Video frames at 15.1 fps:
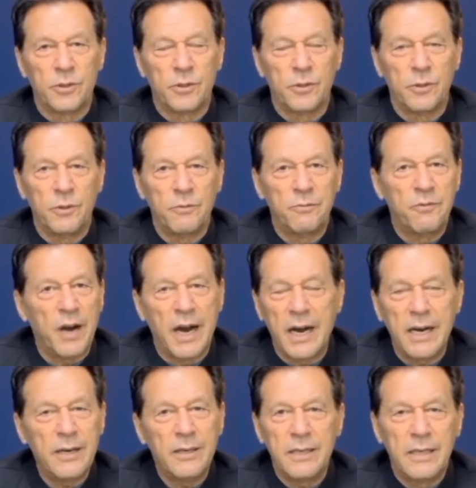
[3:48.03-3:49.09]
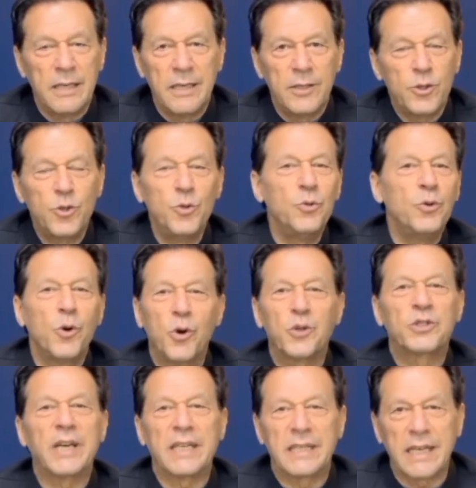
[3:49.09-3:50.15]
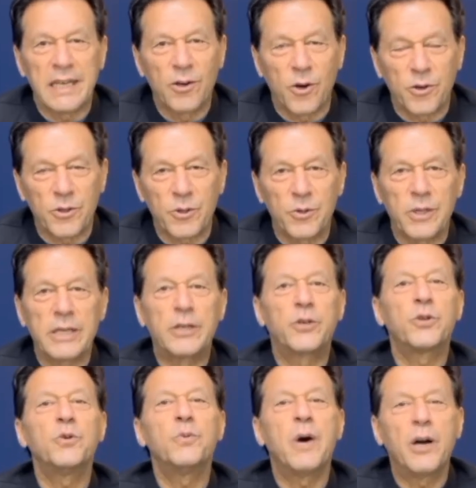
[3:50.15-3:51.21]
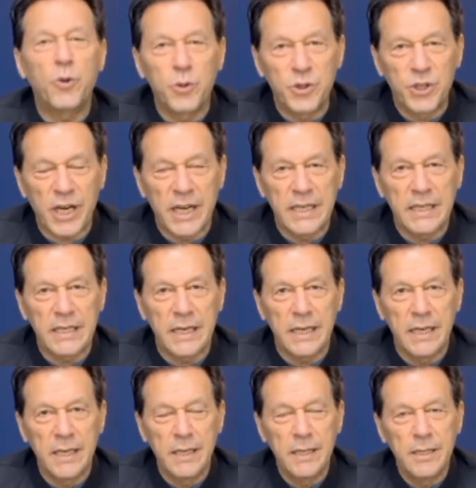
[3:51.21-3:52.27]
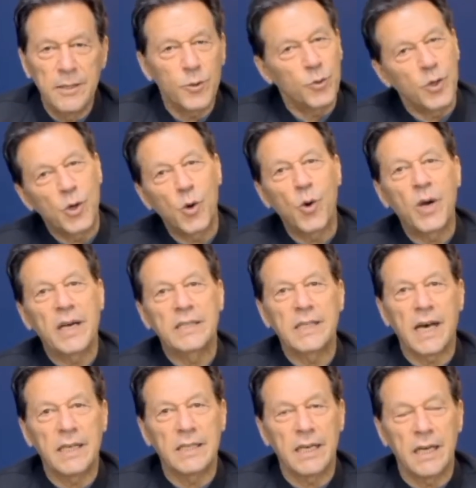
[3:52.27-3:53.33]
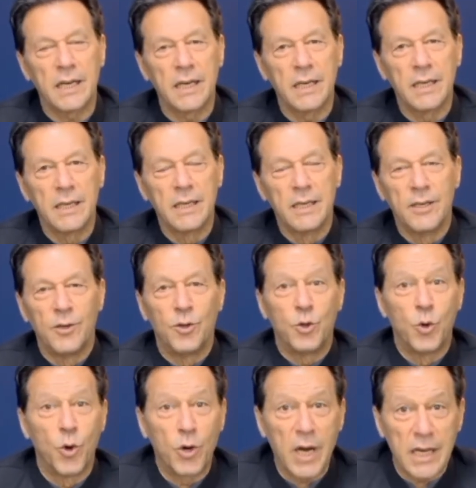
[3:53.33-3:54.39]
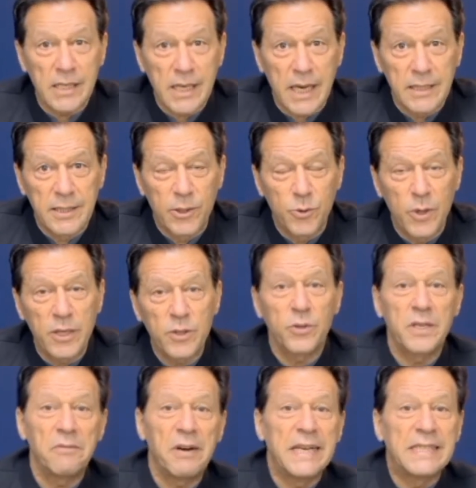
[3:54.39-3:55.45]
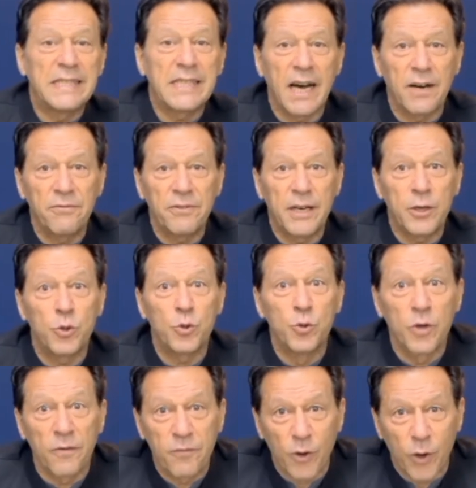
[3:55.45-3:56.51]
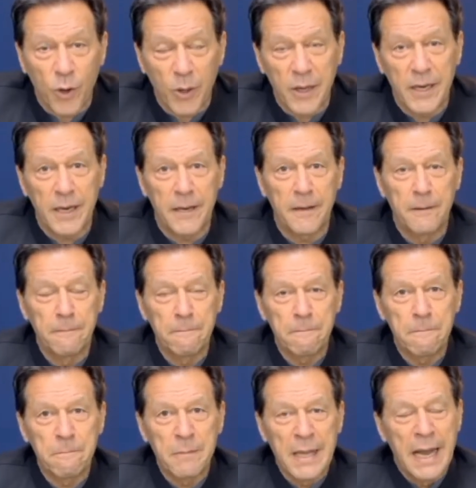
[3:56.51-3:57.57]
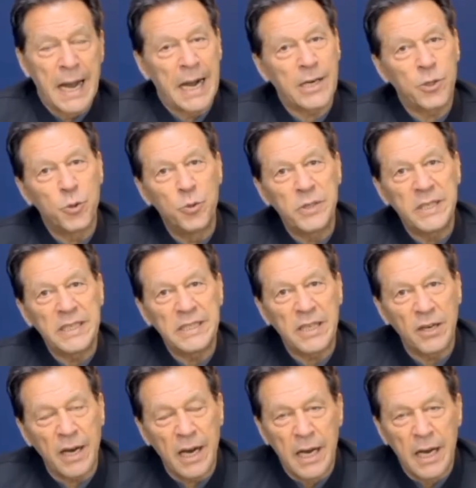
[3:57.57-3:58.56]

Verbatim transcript: तो वहाँ क्यों लोग जाते हैं नौकरियों के लिए क्यों वहाँ खुशहाली है क्योंकि लोग आज़ाद हैं लोग आज़ाद क्यों हैं क्योंकि वहाँ इंसाफ है रूल ऑफ लॉ है हकूक़ की